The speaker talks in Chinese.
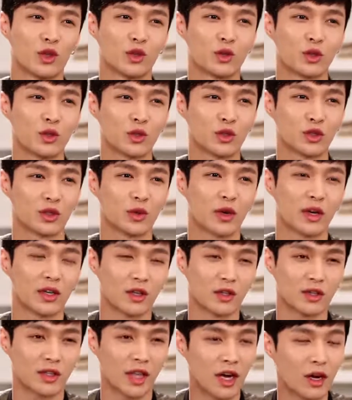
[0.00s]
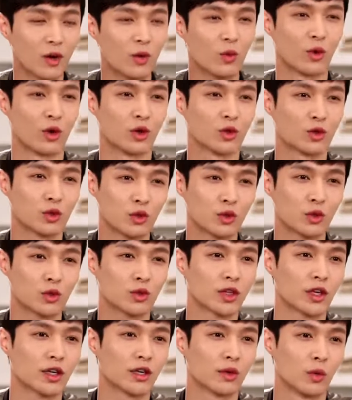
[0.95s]
实我说实话，就当我说
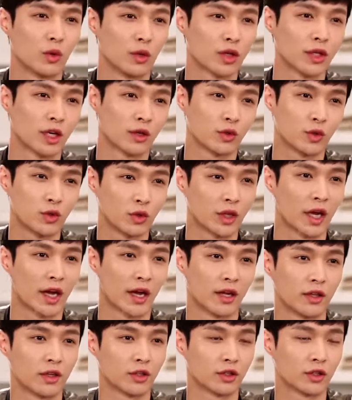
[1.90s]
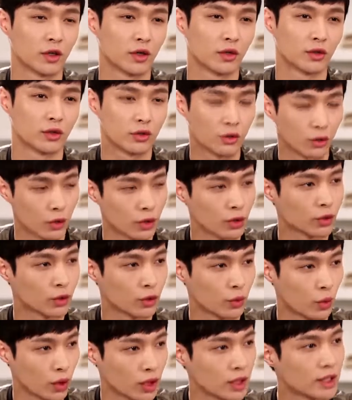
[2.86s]
出这个我想去谈的时候，所以
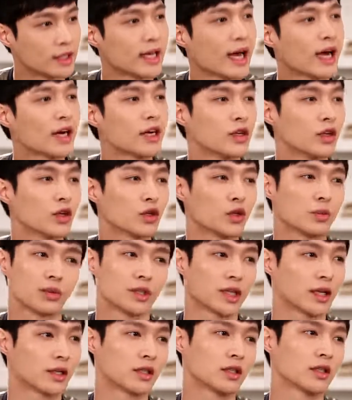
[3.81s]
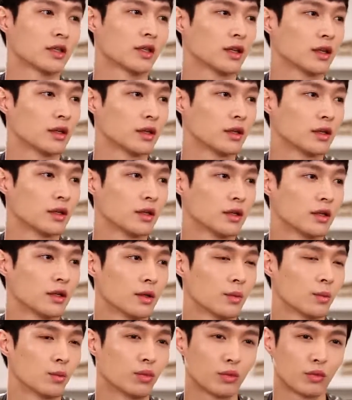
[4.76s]
我的家人都是不相信。
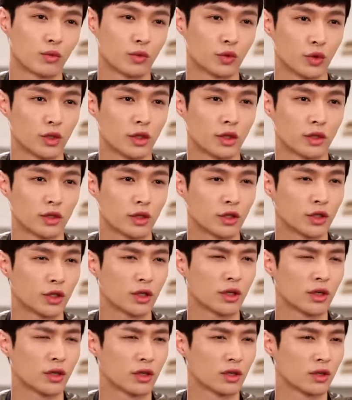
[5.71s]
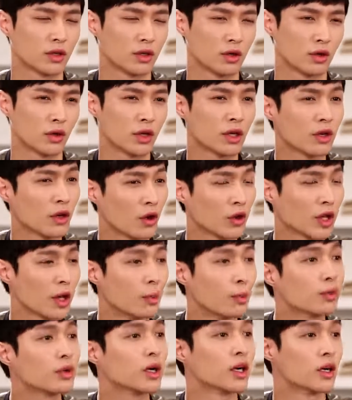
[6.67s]
不觉得这是一个有一有一
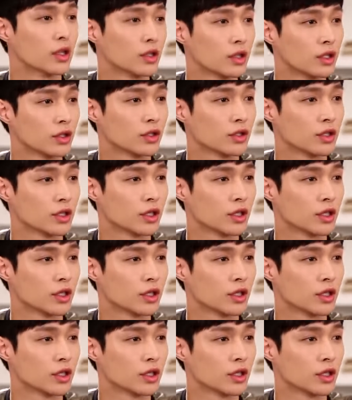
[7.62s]
点不可能